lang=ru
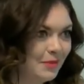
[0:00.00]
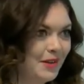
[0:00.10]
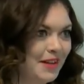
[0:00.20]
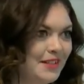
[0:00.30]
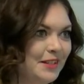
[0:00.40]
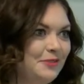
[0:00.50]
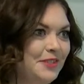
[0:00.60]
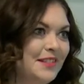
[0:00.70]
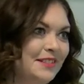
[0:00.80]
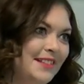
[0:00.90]
библиотеку
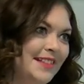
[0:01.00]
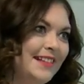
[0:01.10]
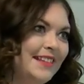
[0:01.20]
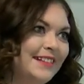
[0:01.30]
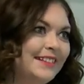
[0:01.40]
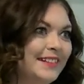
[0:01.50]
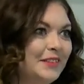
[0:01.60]
действительно.